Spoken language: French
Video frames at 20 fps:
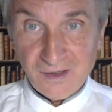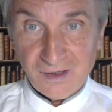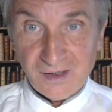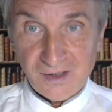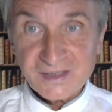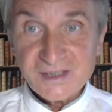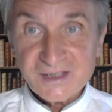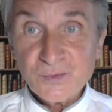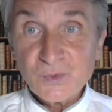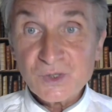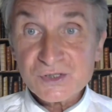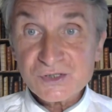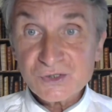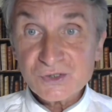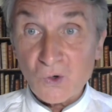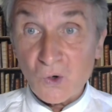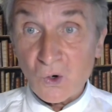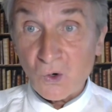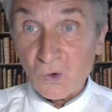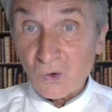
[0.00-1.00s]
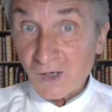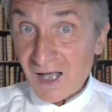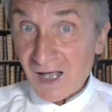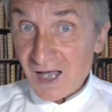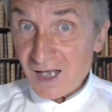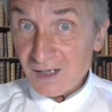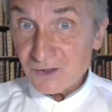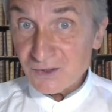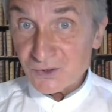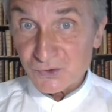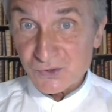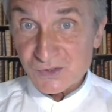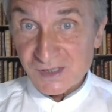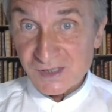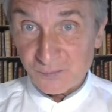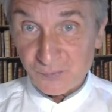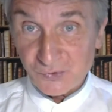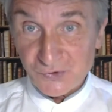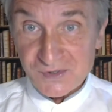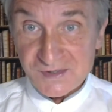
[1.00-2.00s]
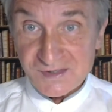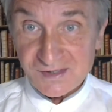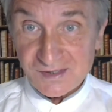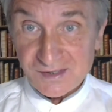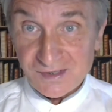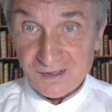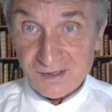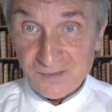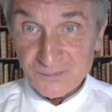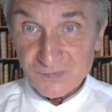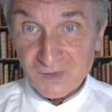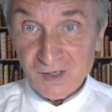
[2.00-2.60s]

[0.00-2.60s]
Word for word: la dimension orale de sa poésie,